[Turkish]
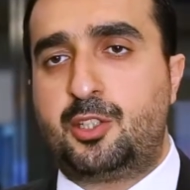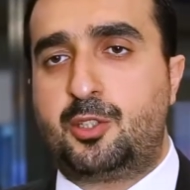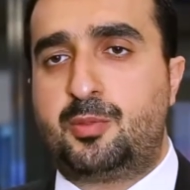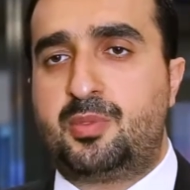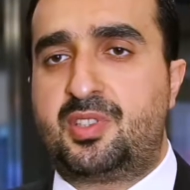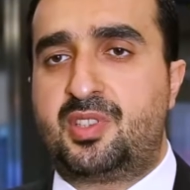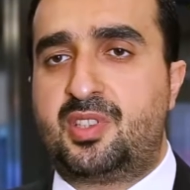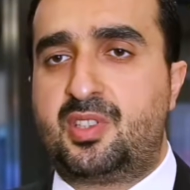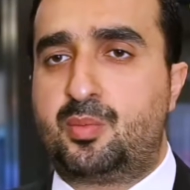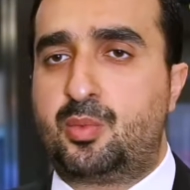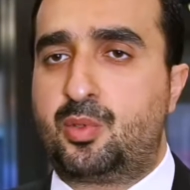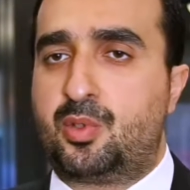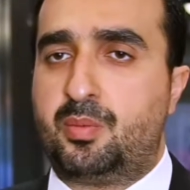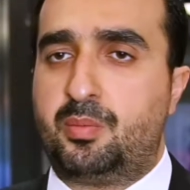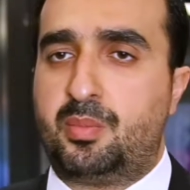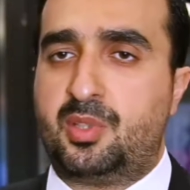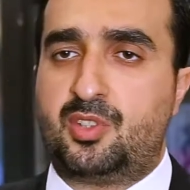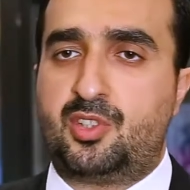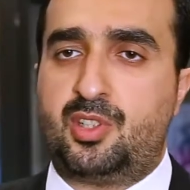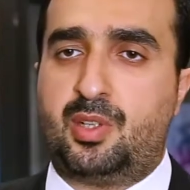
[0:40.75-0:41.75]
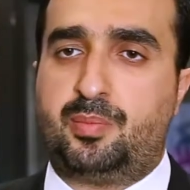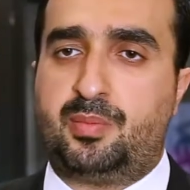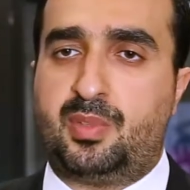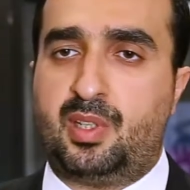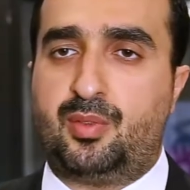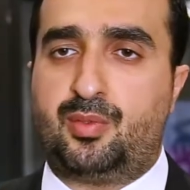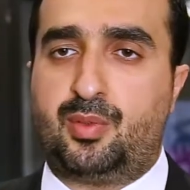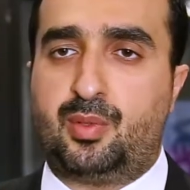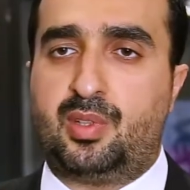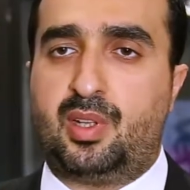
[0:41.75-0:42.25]
Şimdi siz bugün bir
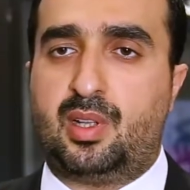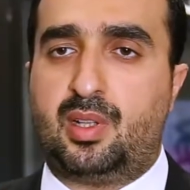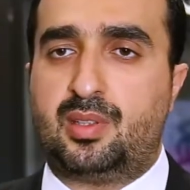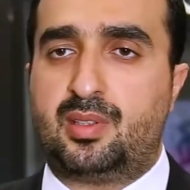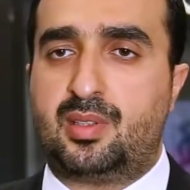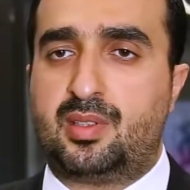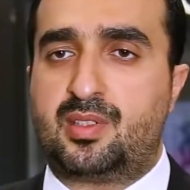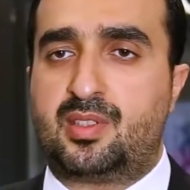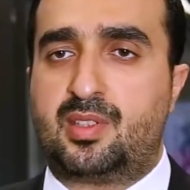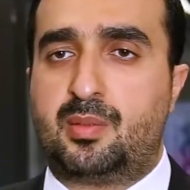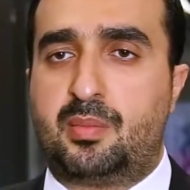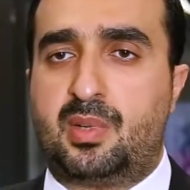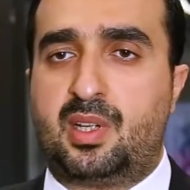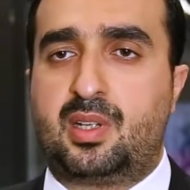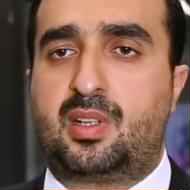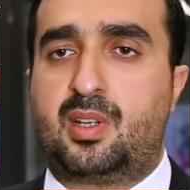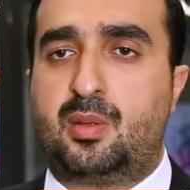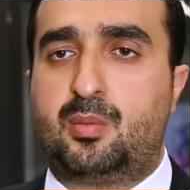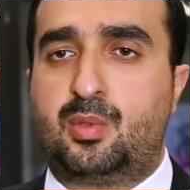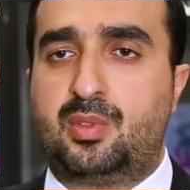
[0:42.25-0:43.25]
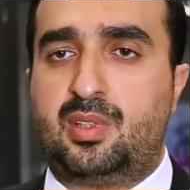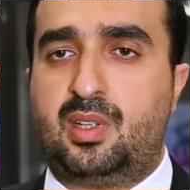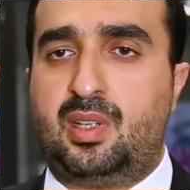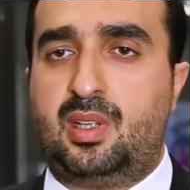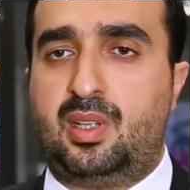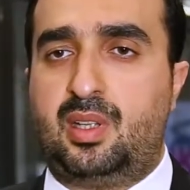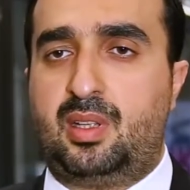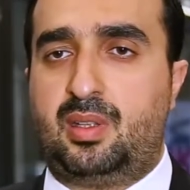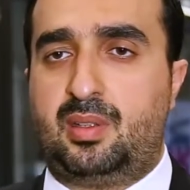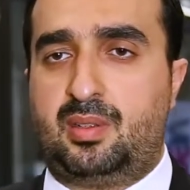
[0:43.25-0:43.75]
cep telefonu aldığınızda marka
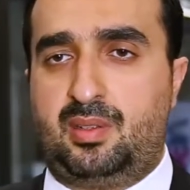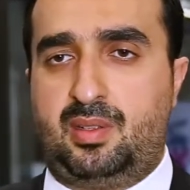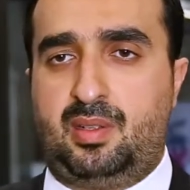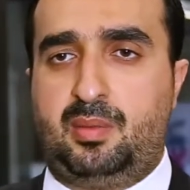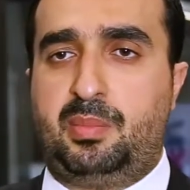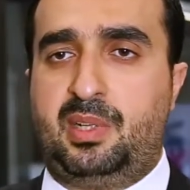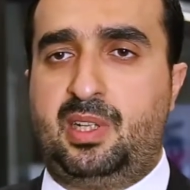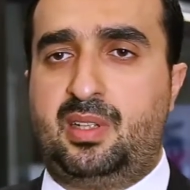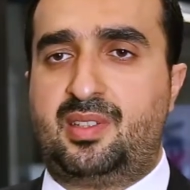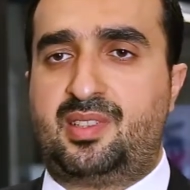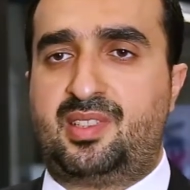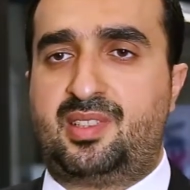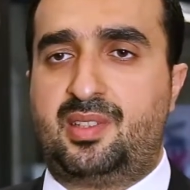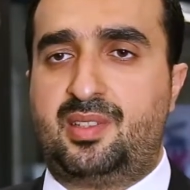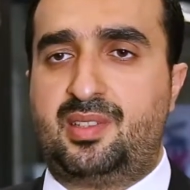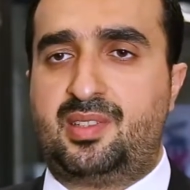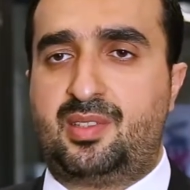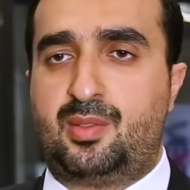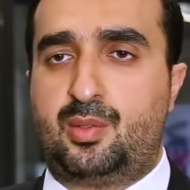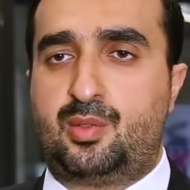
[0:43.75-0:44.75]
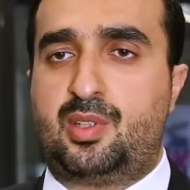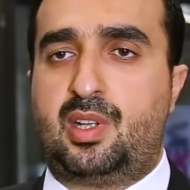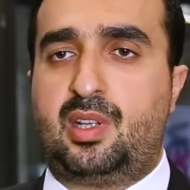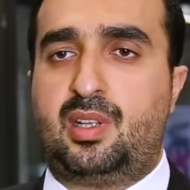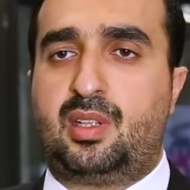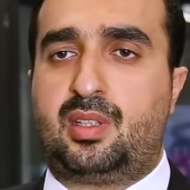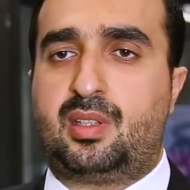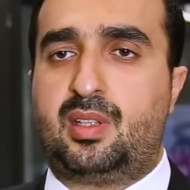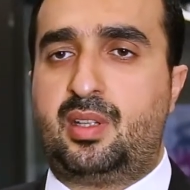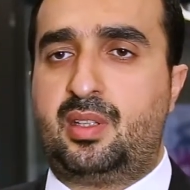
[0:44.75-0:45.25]
modelini bilirsiniz.
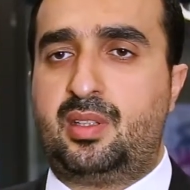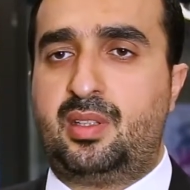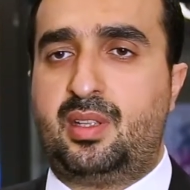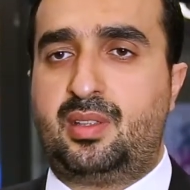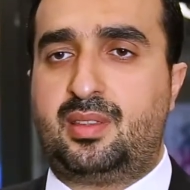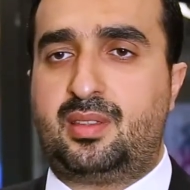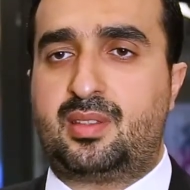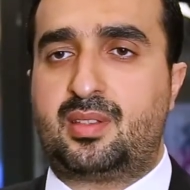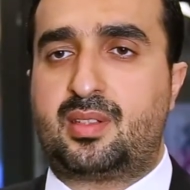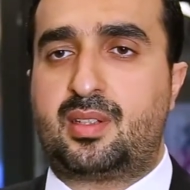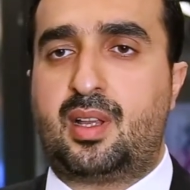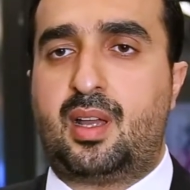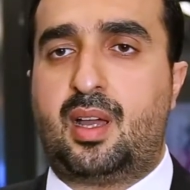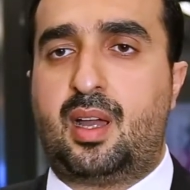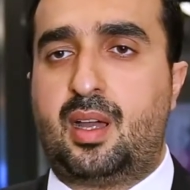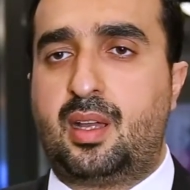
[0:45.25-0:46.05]
Özellikleri nettir.